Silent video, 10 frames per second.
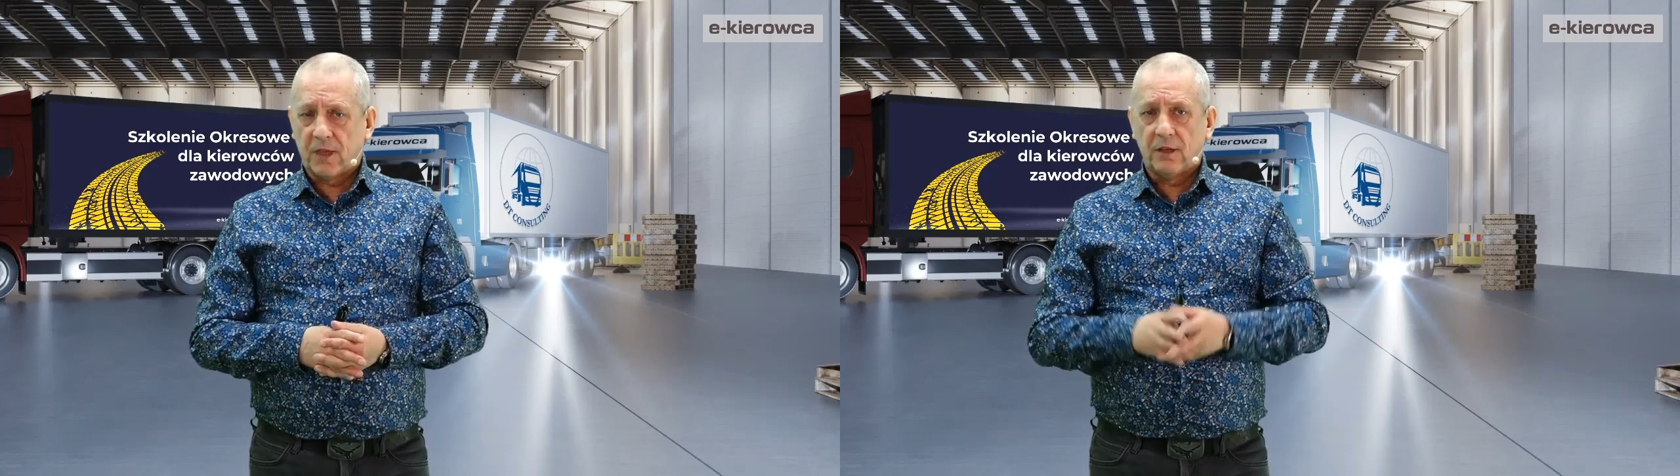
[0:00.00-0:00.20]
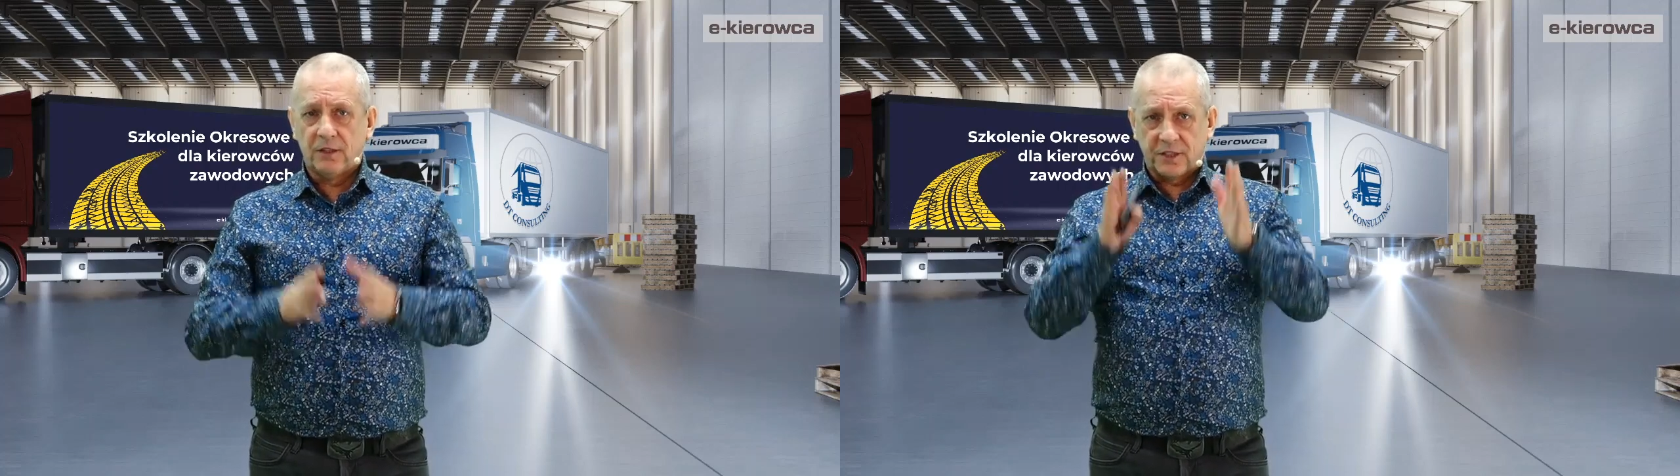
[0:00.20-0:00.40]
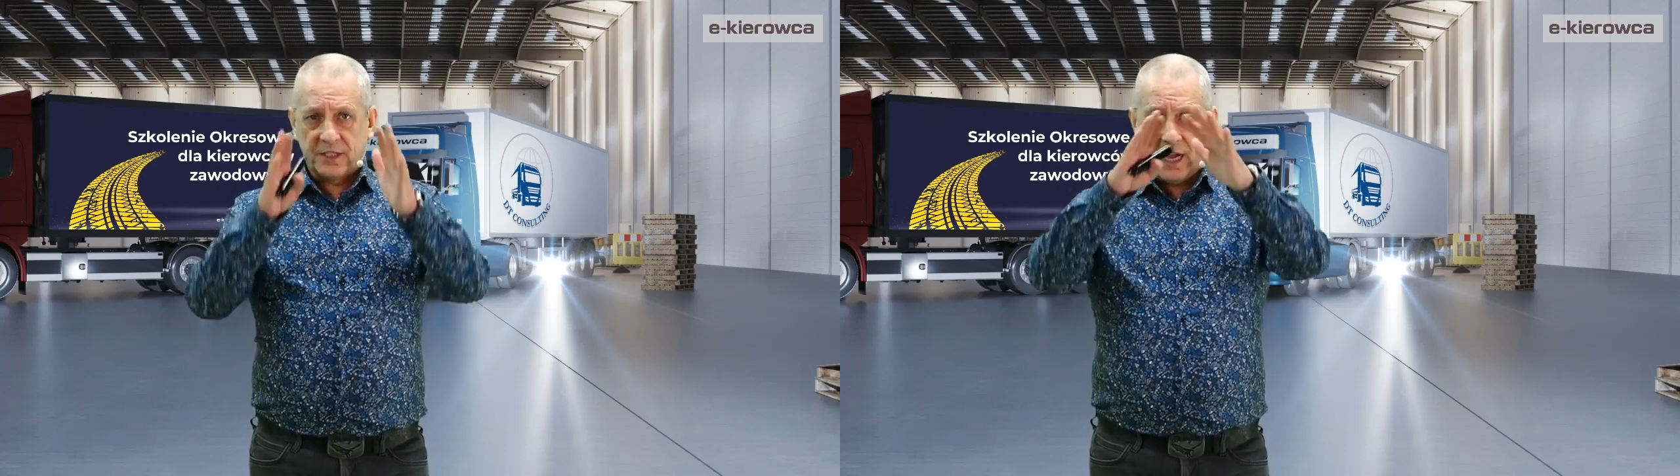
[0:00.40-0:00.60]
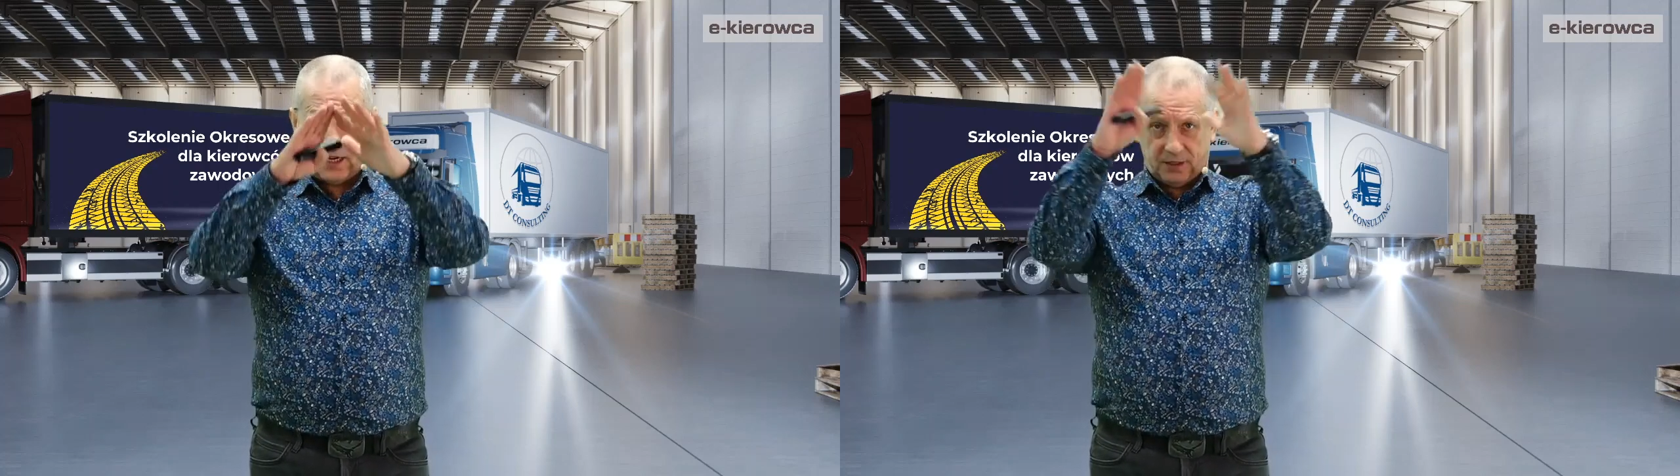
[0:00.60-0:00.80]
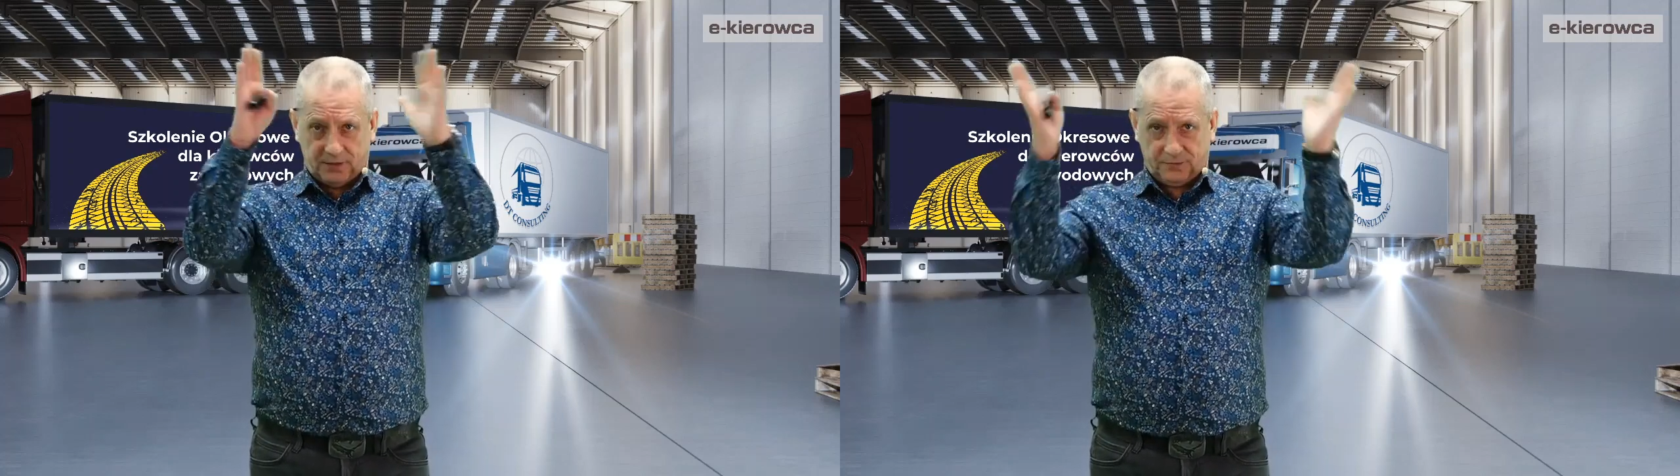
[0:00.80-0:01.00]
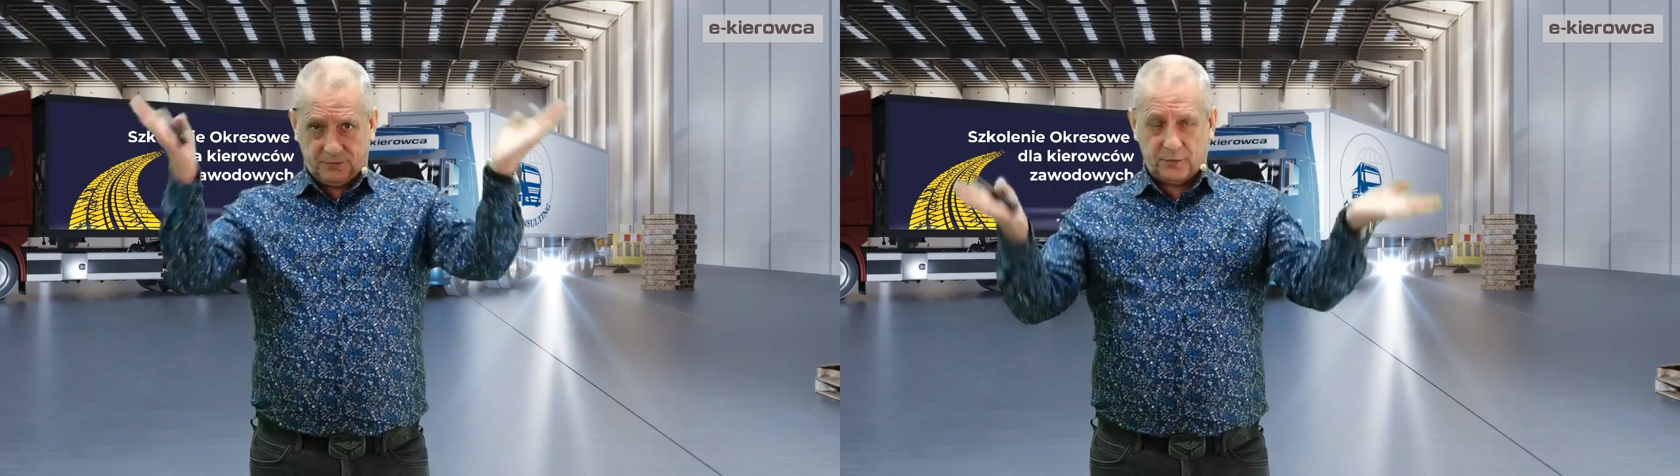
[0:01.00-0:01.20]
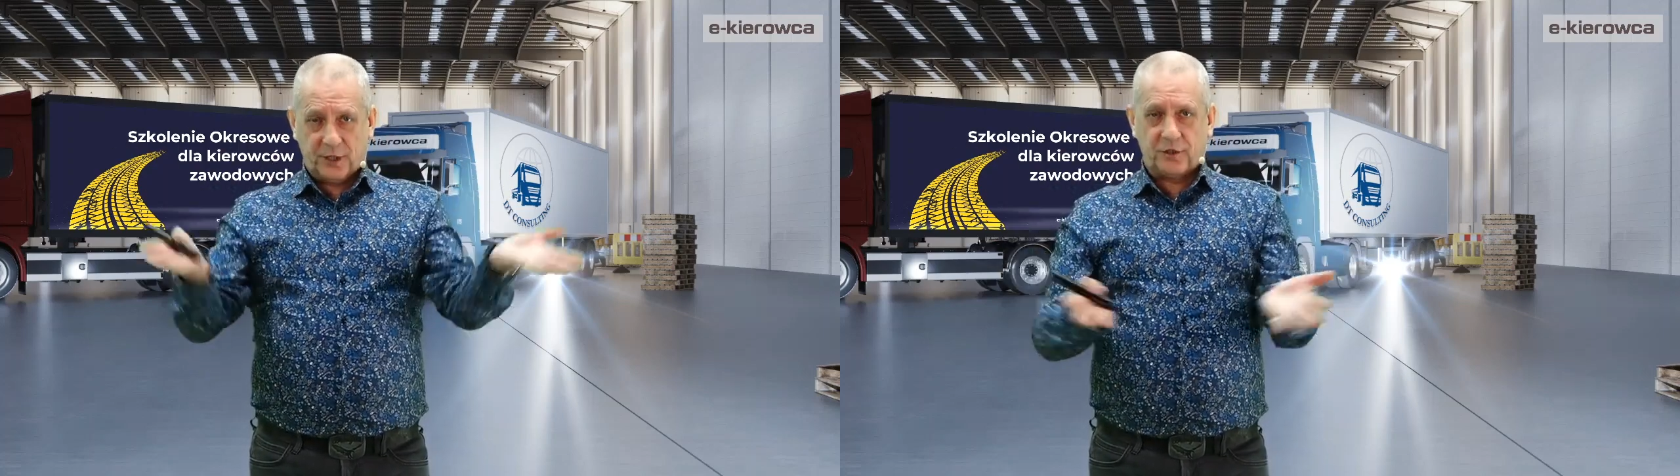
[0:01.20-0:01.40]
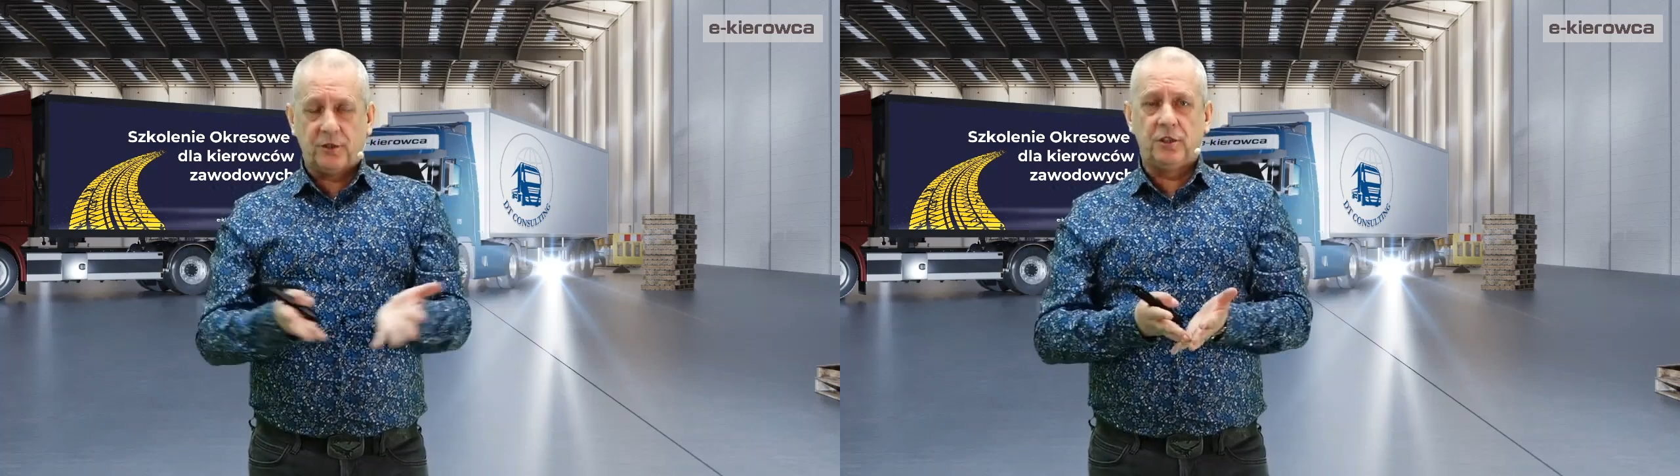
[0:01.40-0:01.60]
Znak
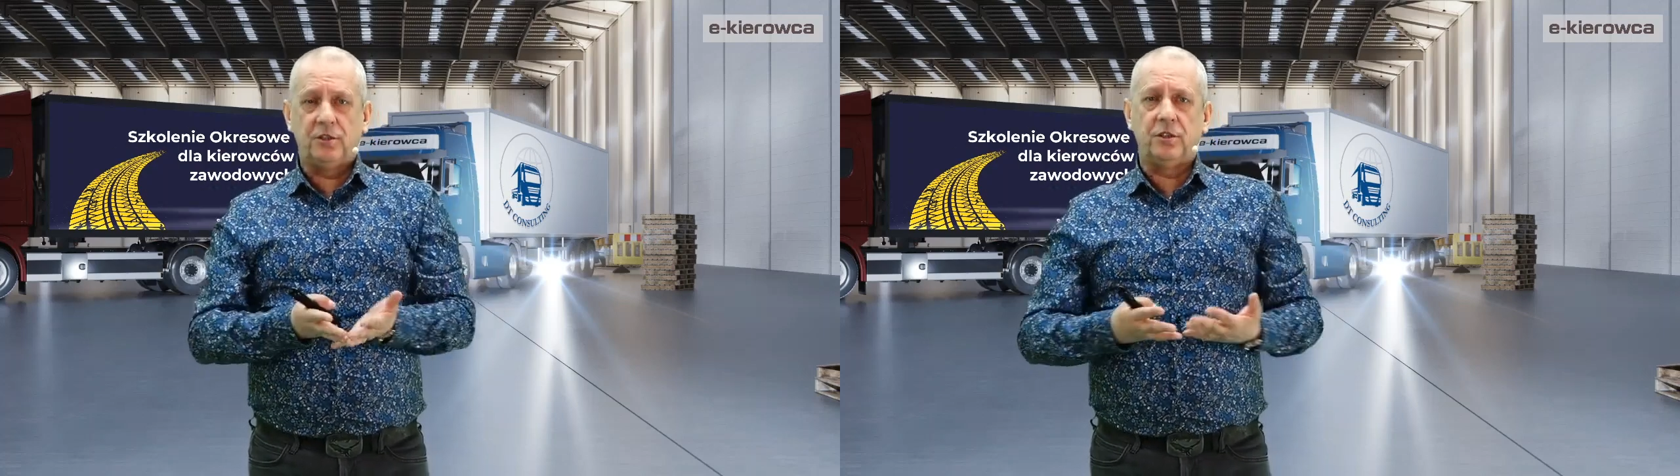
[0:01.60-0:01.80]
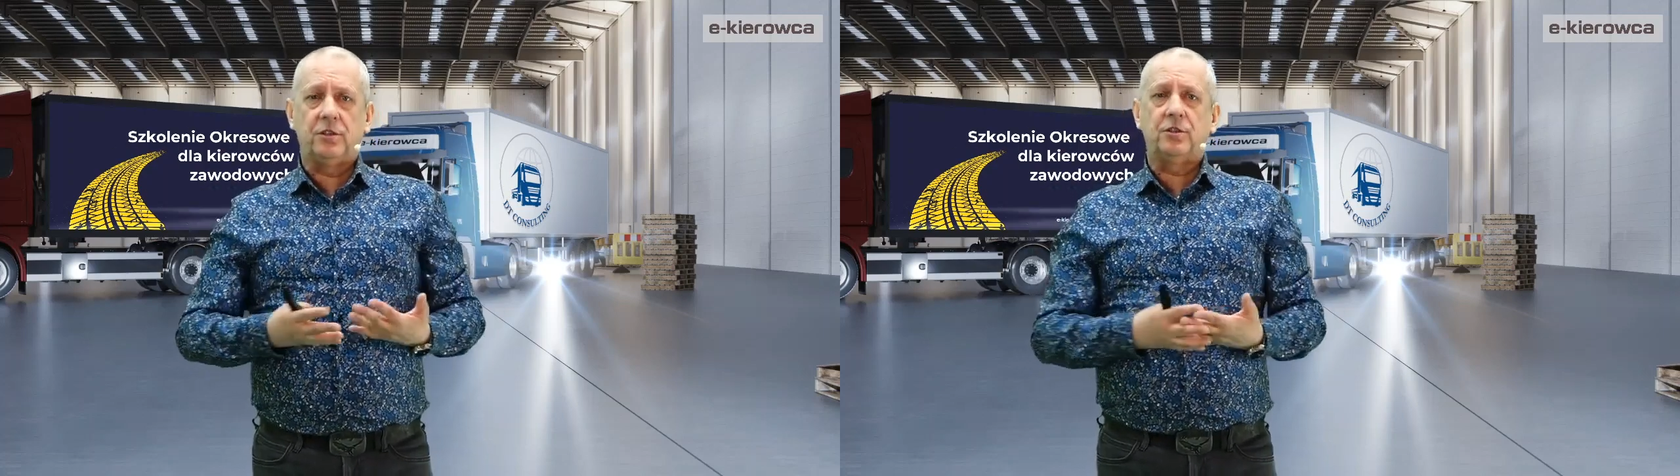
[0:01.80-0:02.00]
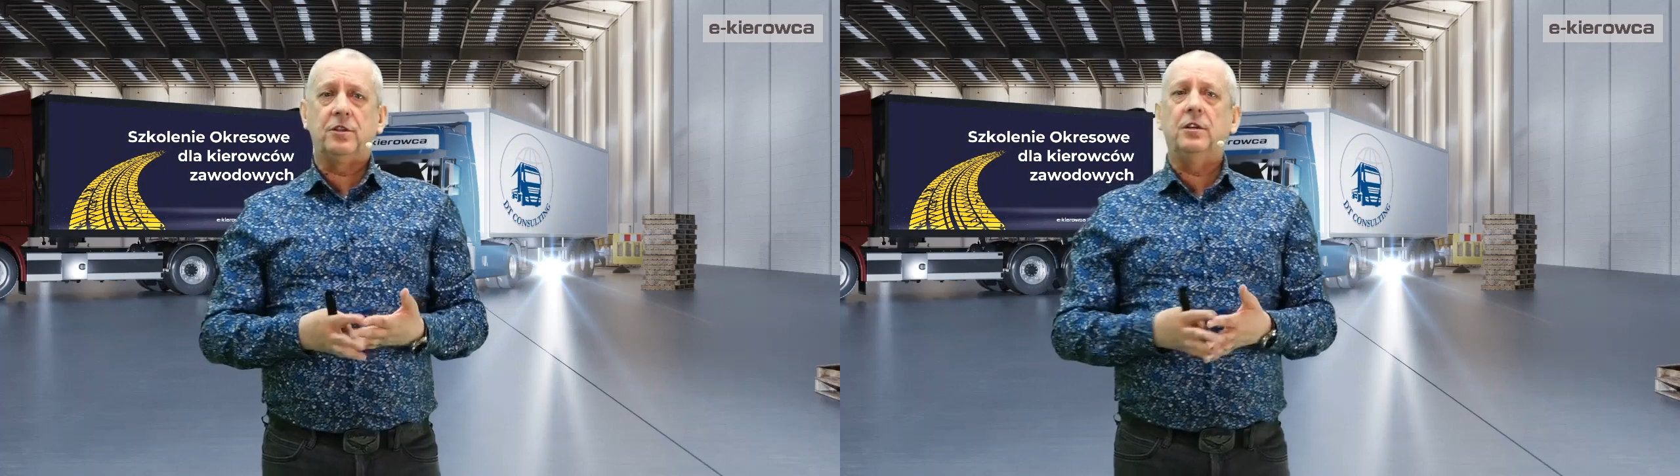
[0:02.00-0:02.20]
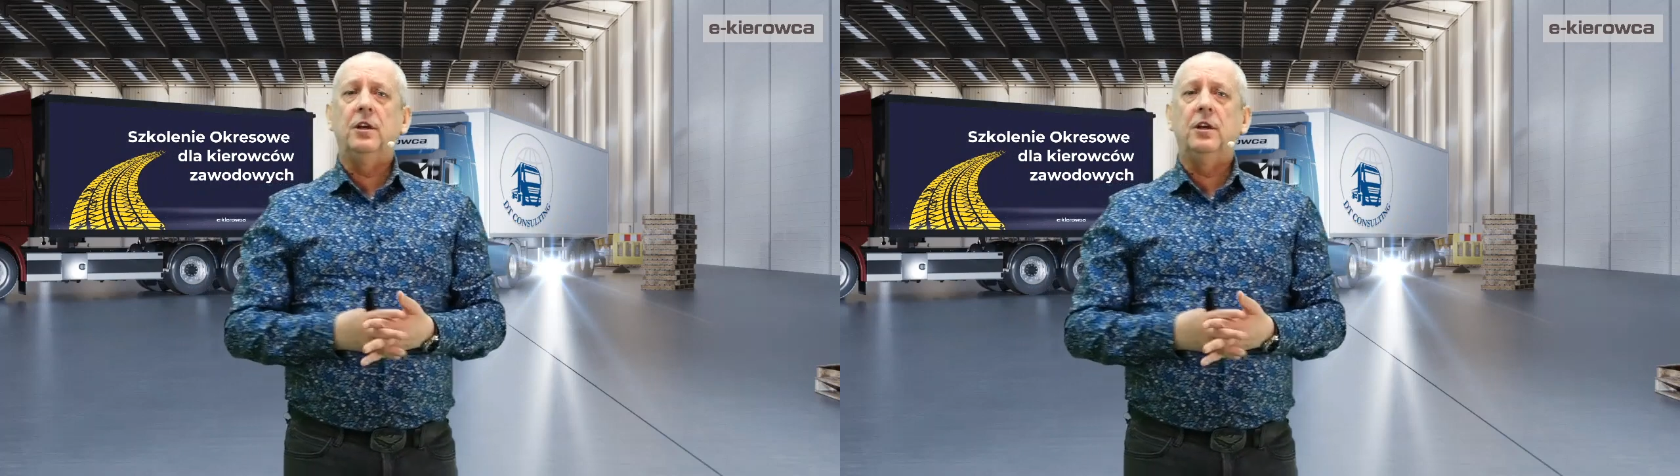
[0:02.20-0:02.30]
B33